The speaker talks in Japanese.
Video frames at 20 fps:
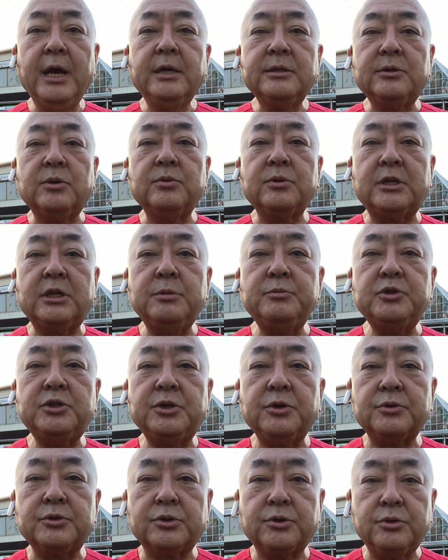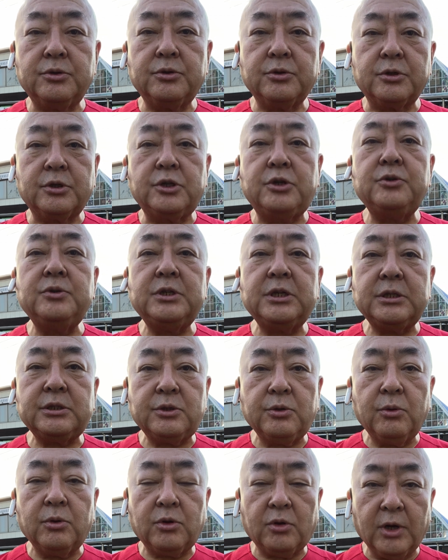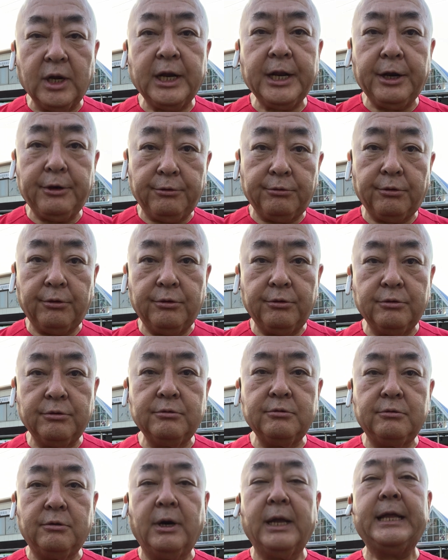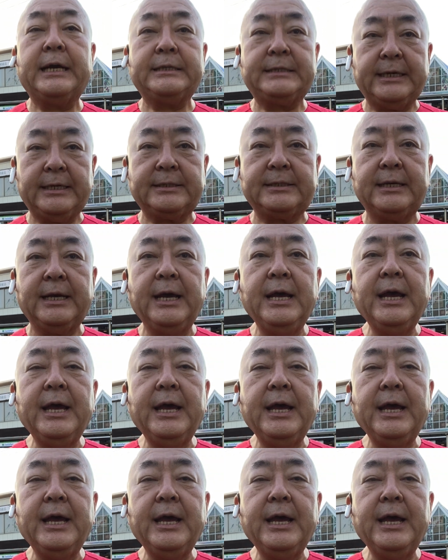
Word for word: そのキムチを作る休日を取られるというお話です。